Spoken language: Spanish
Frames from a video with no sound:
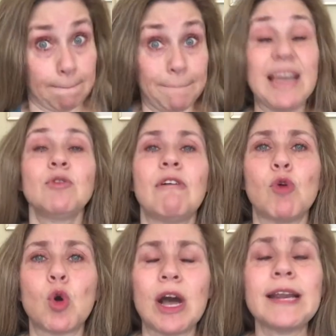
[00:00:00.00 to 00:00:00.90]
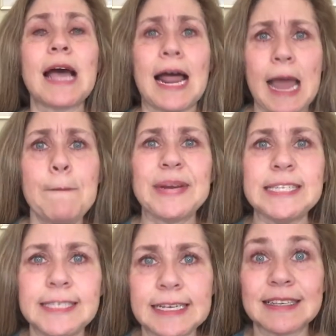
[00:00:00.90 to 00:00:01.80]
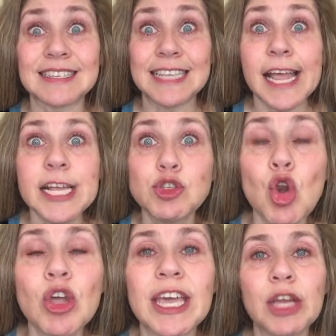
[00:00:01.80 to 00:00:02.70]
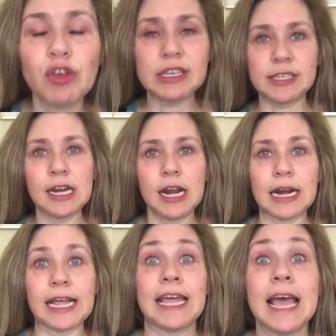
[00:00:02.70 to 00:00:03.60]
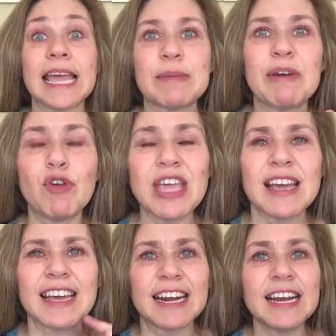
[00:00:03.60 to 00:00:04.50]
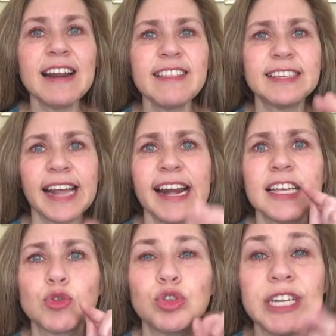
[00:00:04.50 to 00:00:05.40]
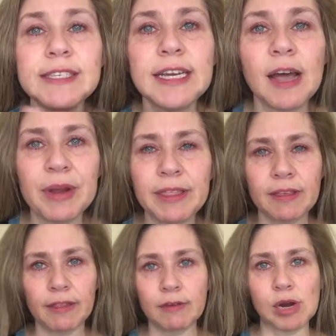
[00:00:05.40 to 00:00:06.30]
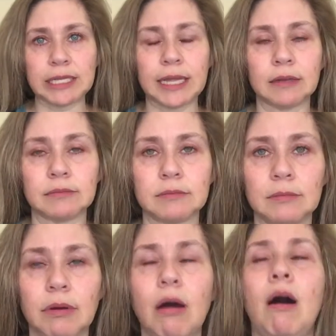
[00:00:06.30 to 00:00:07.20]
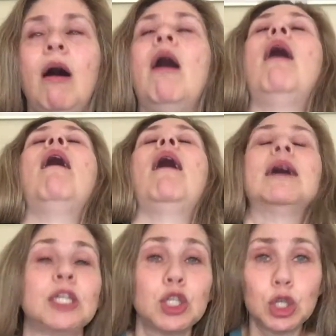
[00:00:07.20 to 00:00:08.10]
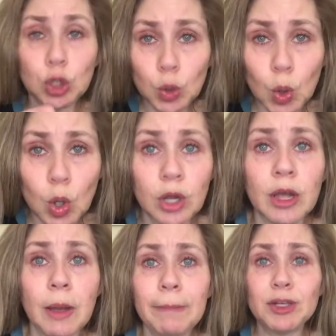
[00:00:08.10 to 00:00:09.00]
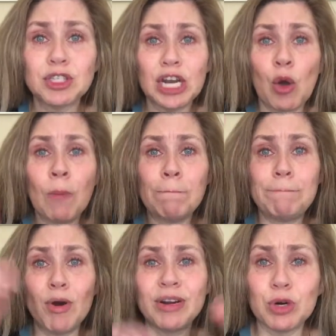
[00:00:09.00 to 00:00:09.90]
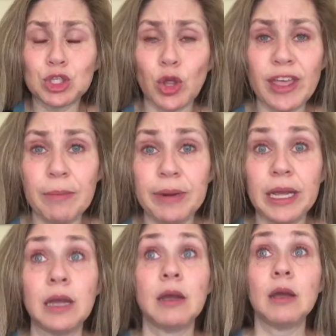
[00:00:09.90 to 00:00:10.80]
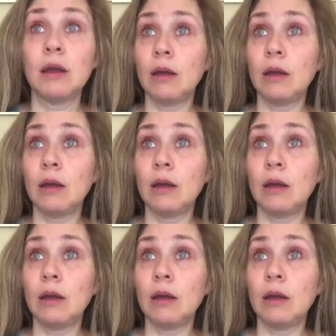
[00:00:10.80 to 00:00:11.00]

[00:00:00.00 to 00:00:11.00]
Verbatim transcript: Vengo a buscar a las princesas. Eso es lo que quiero decirle al rey, que me voy a encargar de traerle a sus tres hijas perdidas de vuelta. ¿Tú? ¿Pero si eres un pobre muerto de hambre?